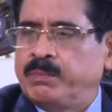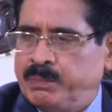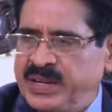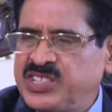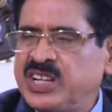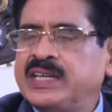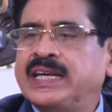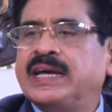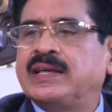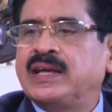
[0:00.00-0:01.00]
परीक्षण किया
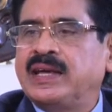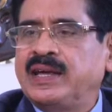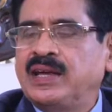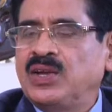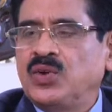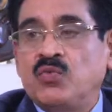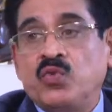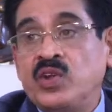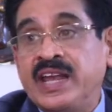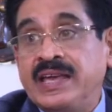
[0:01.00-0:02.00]
जाता है
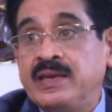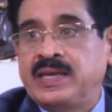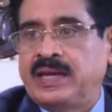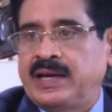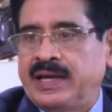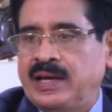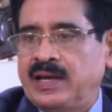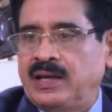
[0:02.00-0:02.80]
वो नहीं किया गया है